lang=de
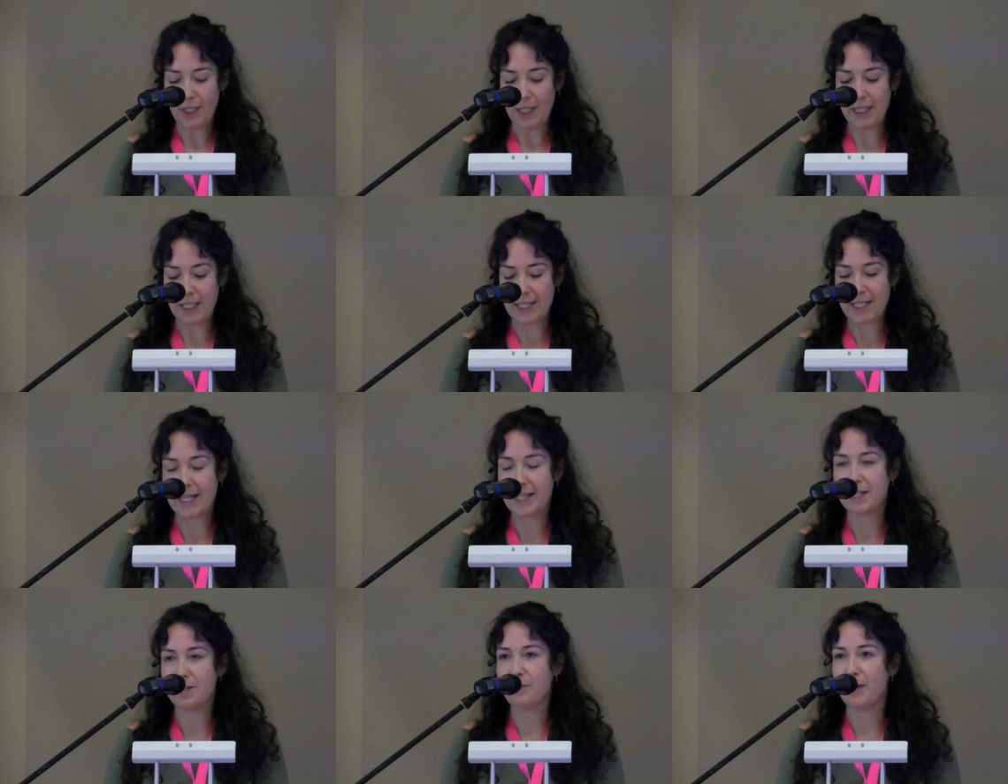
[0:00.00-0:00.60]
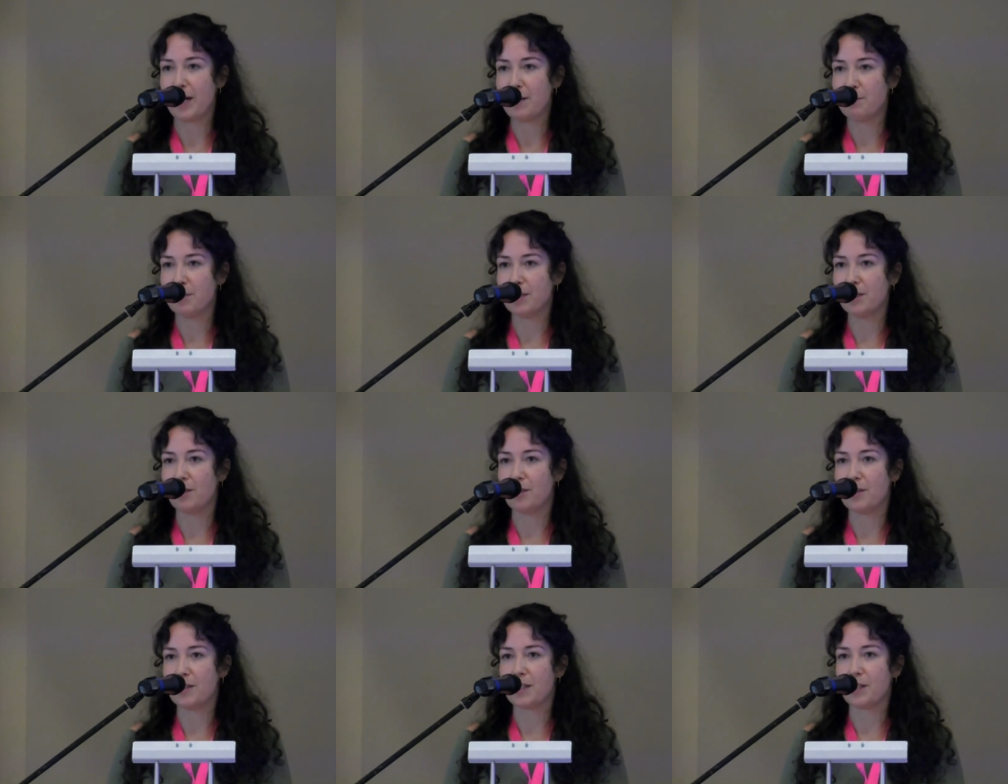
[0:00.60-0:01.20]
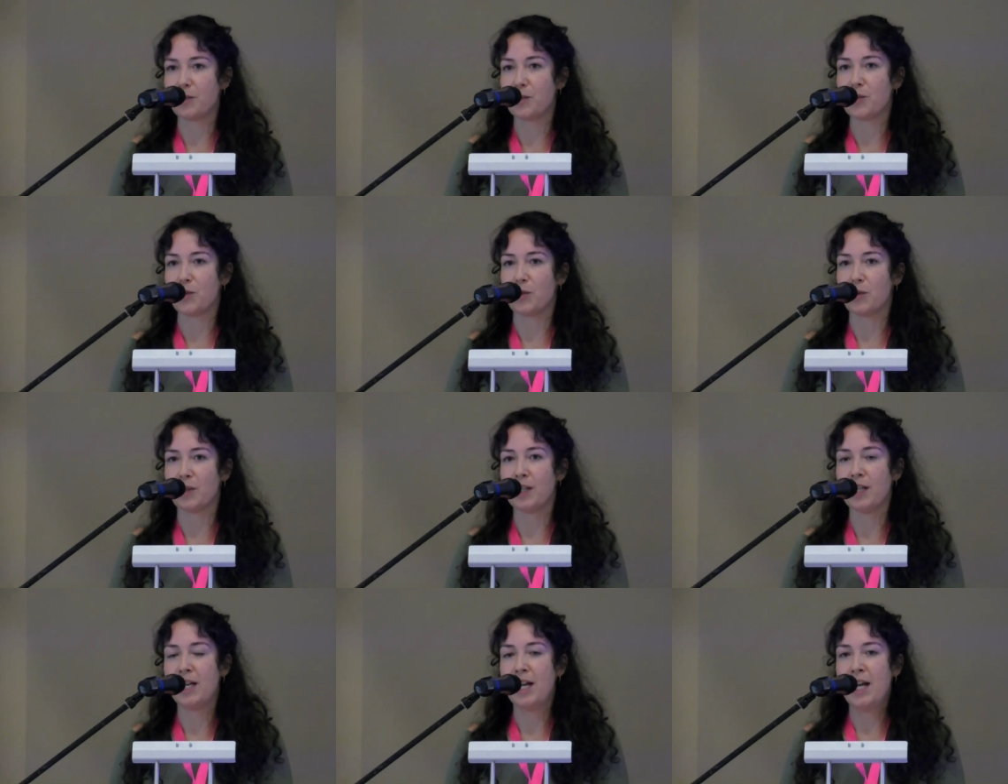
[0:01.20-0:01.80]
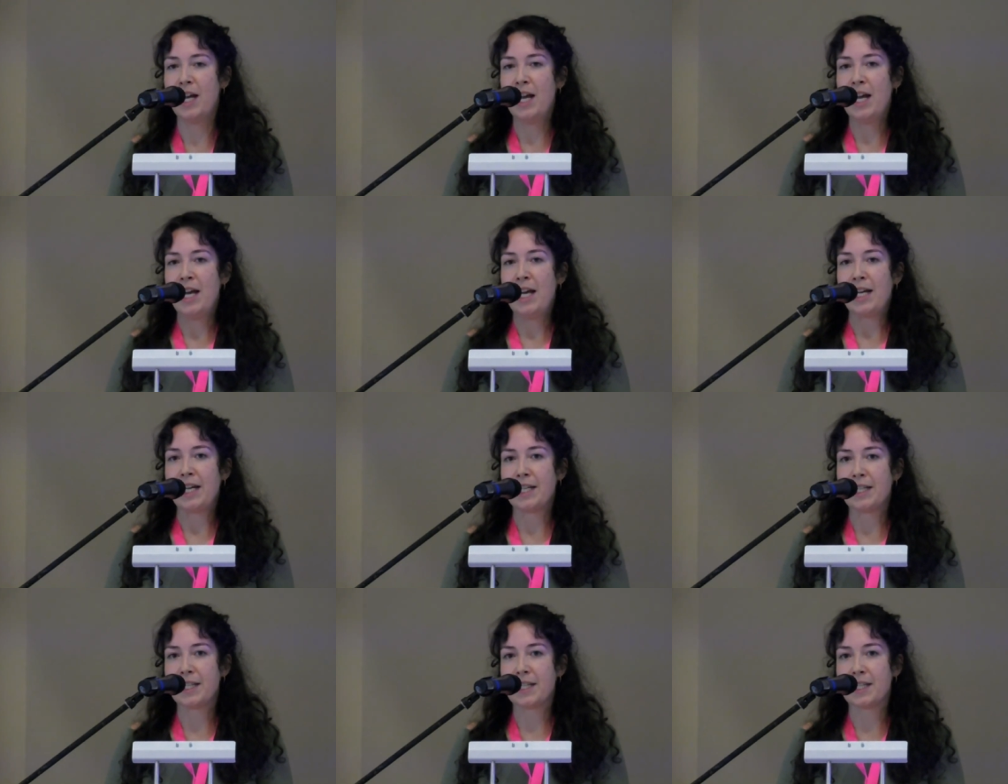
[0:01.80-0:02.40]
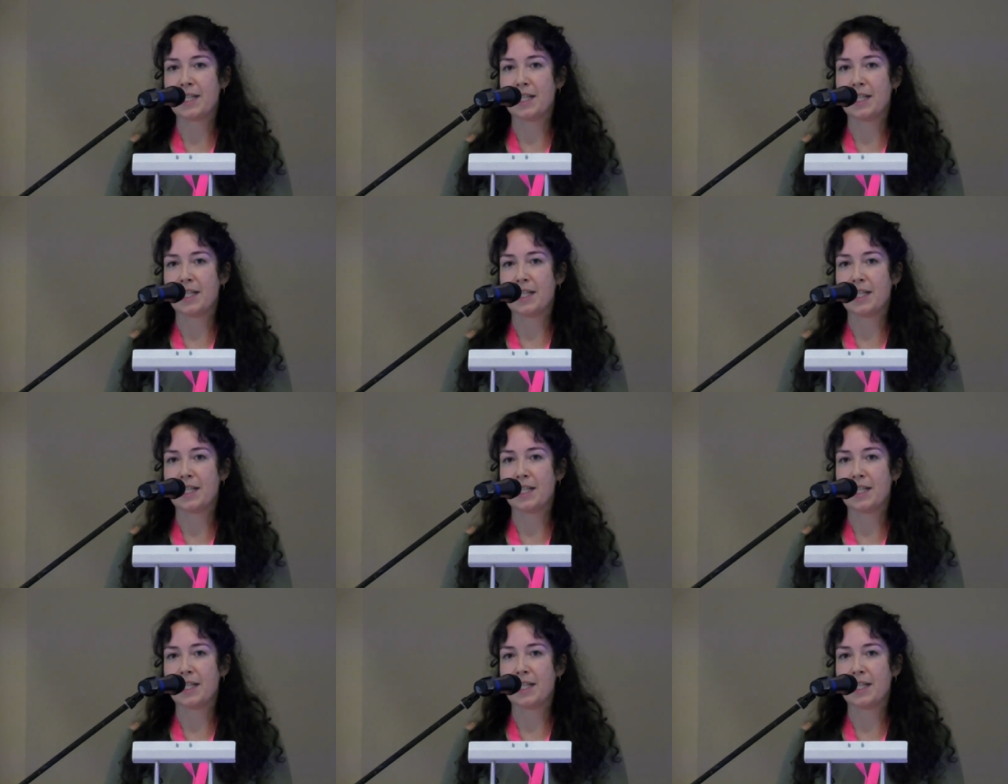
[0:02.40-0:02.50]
Das heißt, die Feindbildkonstruktion ist